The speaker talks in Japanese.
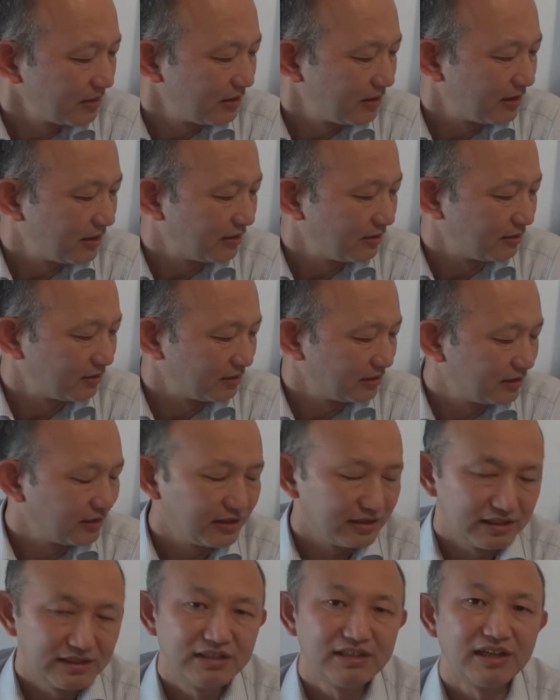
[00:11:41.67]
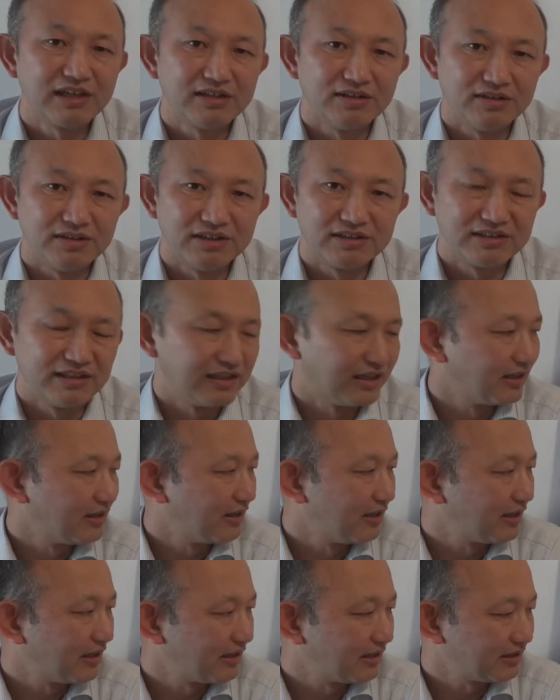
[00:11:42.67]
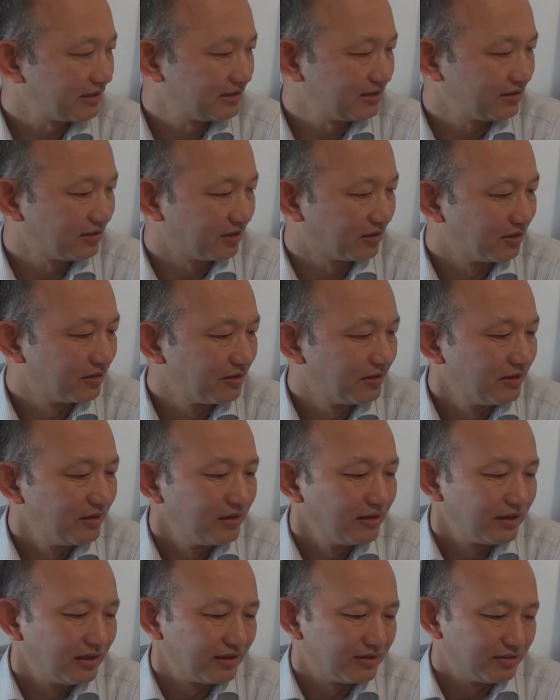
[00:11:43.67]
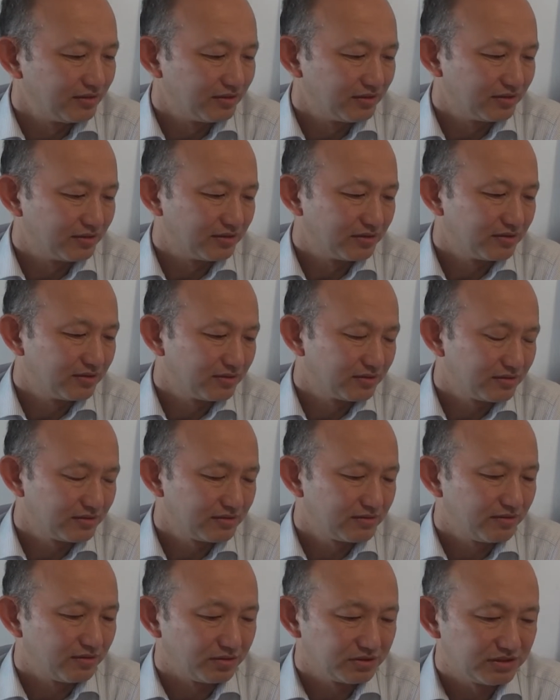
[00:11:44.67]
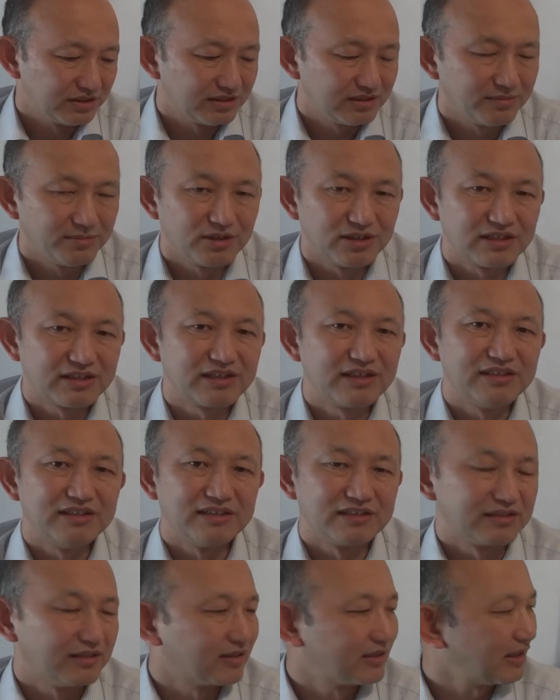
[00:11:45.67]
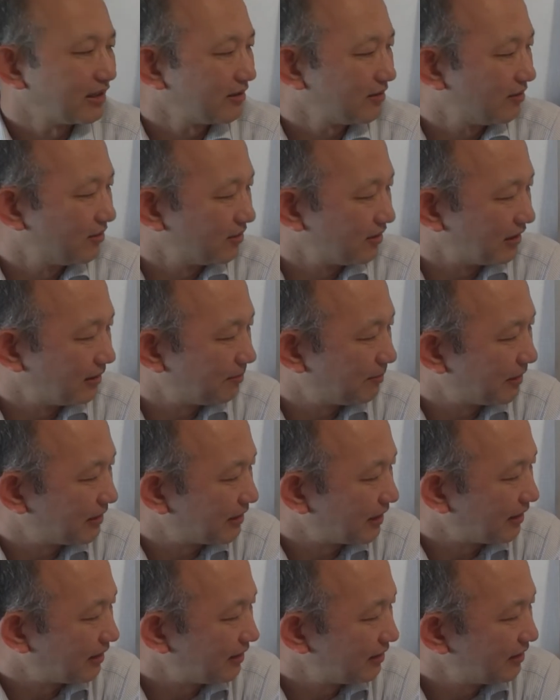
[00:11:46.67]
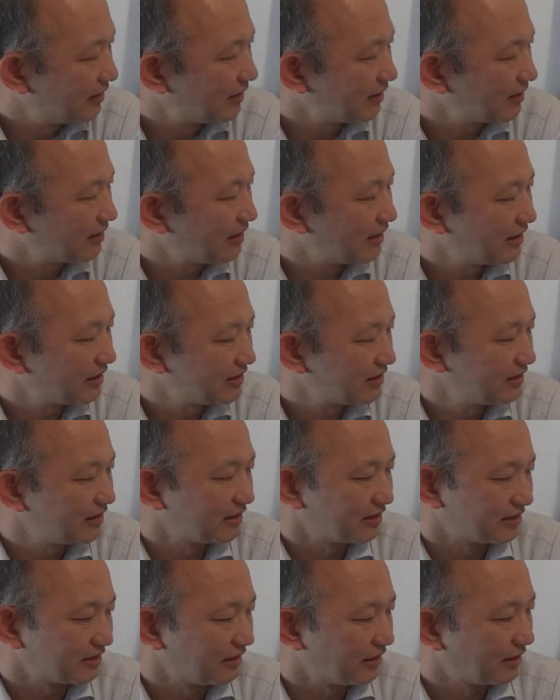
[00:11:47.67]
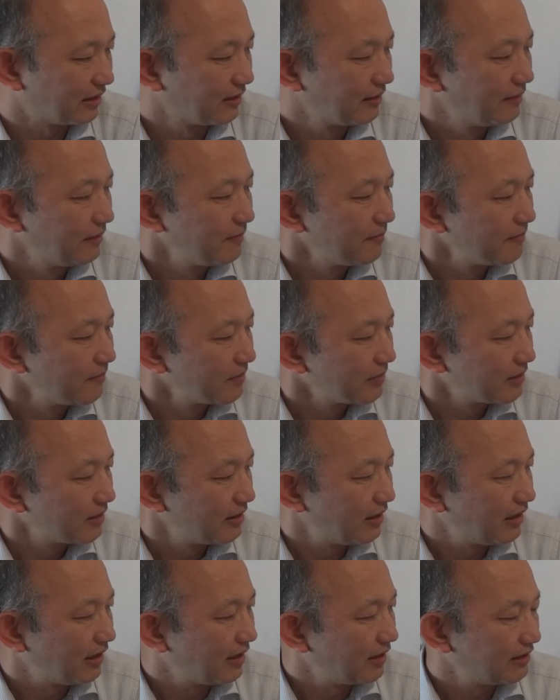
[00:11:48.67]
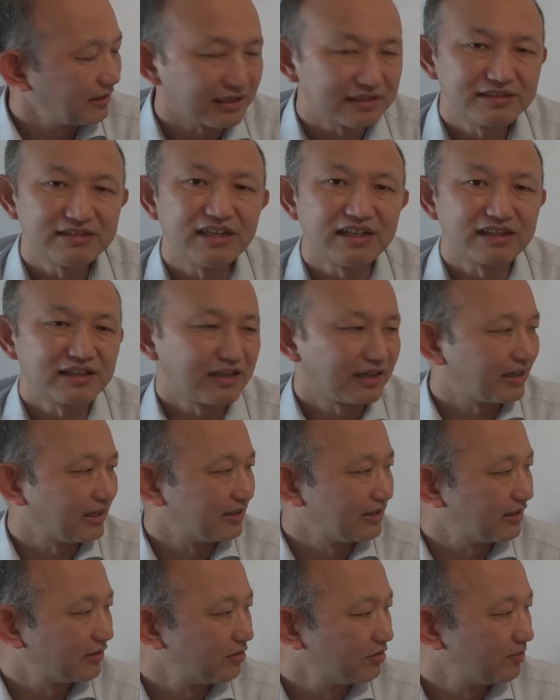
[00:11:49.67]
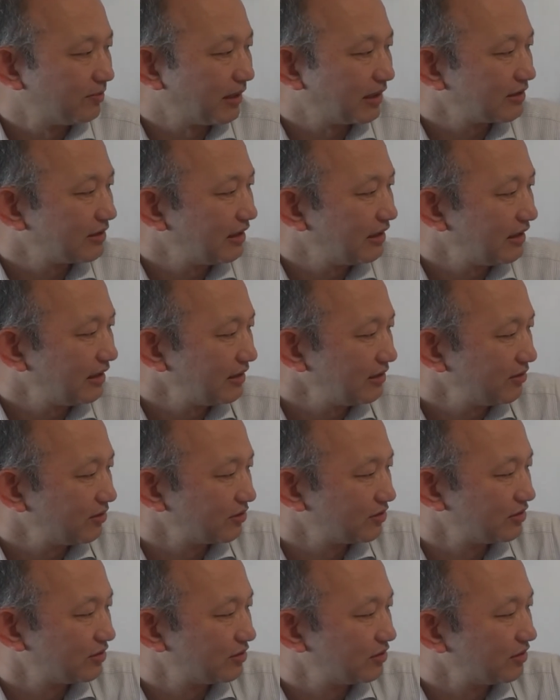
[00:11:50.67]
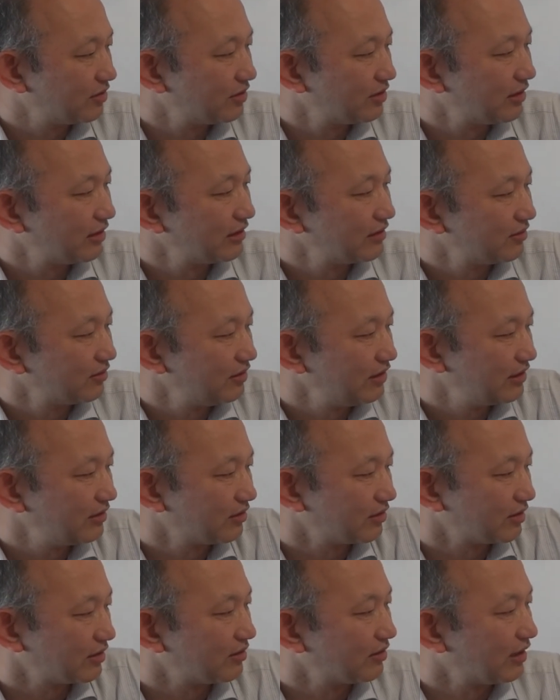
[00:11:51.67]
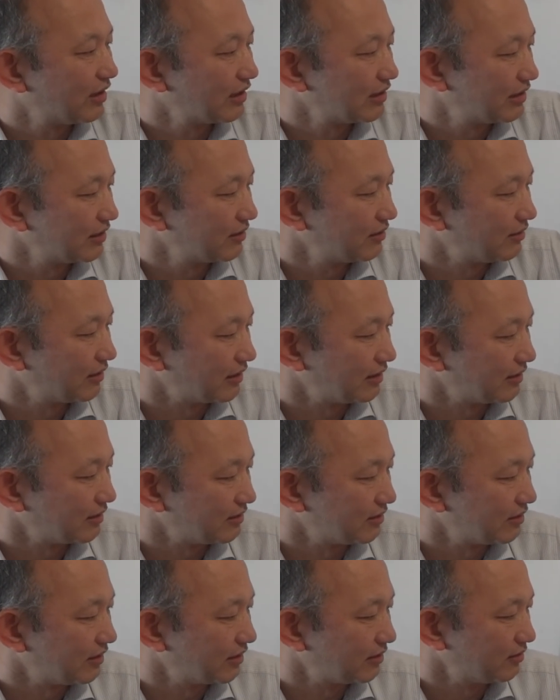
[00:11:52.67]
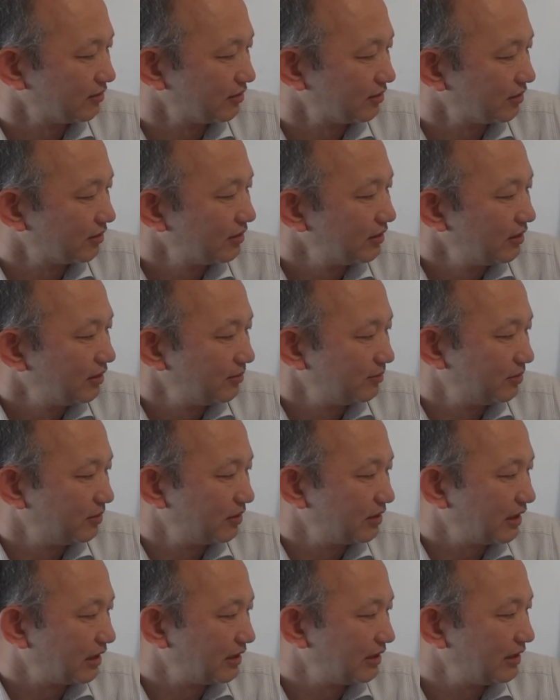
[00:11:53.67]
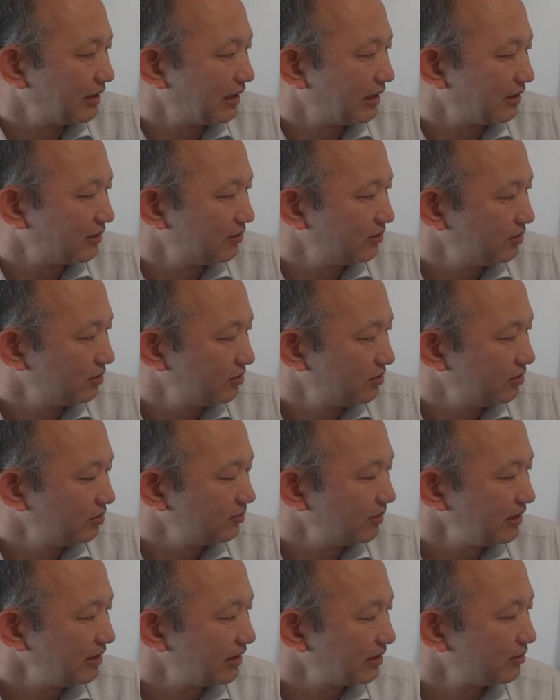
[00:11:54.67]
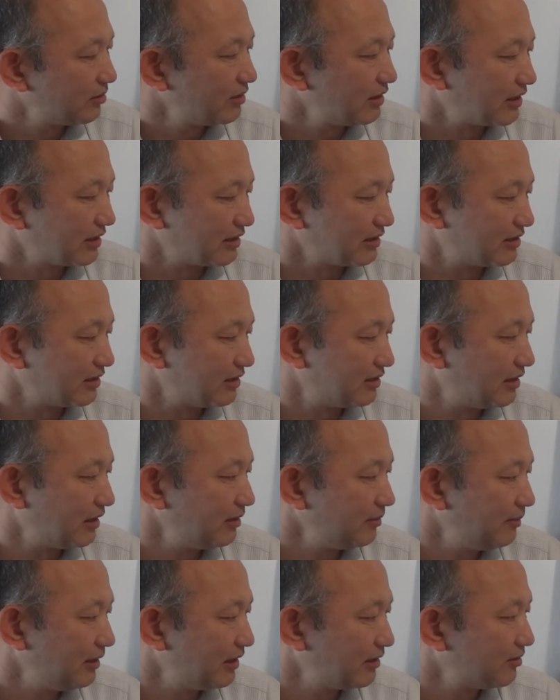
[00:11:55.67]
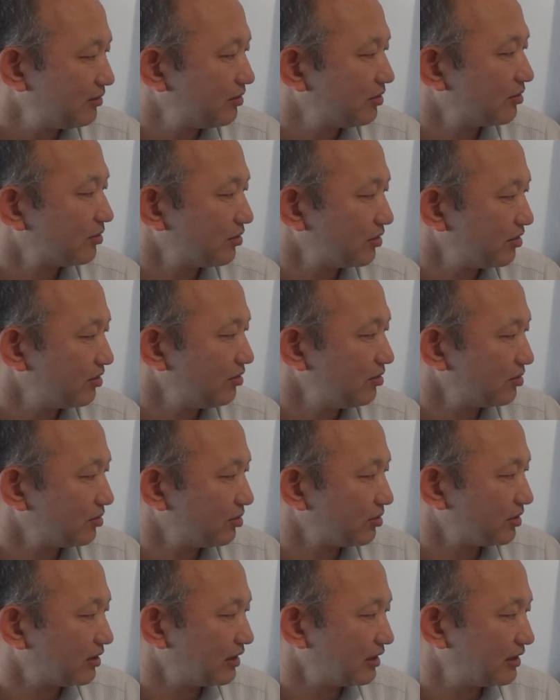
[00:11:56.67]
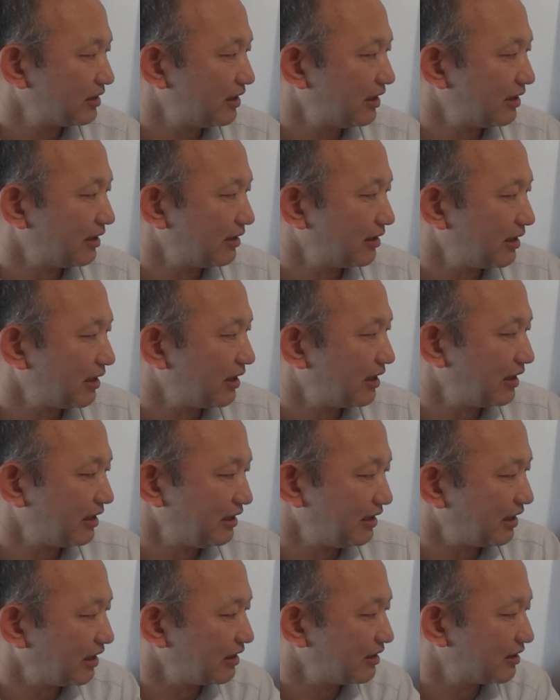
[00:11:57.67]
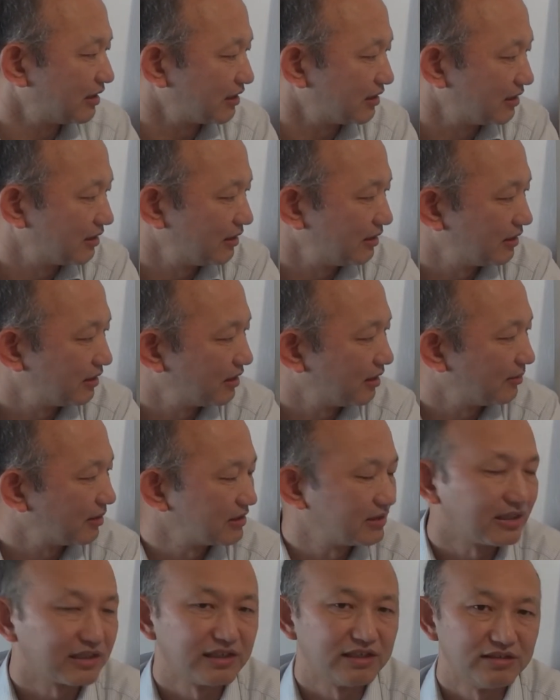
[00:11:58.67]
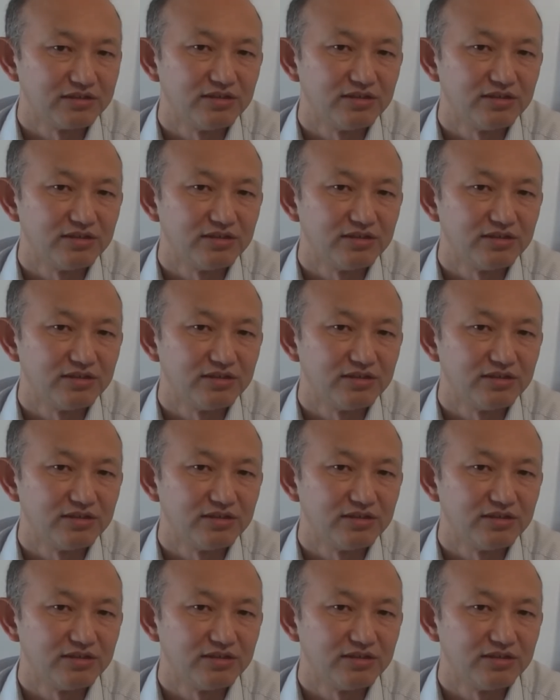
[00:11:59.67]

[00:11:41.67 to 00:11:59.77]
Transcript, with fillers: あの避難のですね話をあのこう教えてもらったんですけど結構ねやっぱり大変だったらしいですね。で夏だったからねこのバルカン半島ずっとと陸路でこう上がってくるわけですよねこのブルガリアルーマニア通んなかですねセルビアの方こっちの方を通ってきてハンガリーに入ったって言ってましたけれ